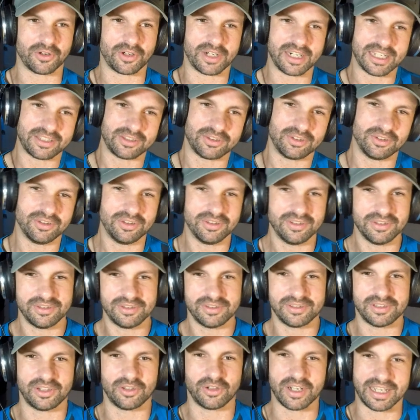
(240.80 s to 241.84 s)
correctos
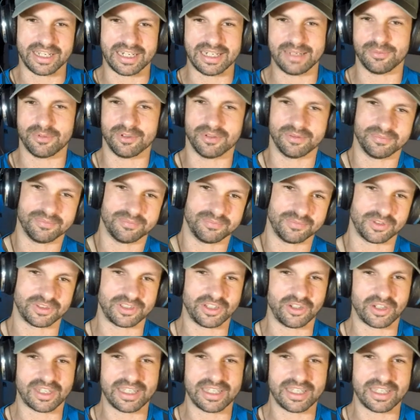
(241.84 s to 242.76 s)
de lo que queremos. Se nos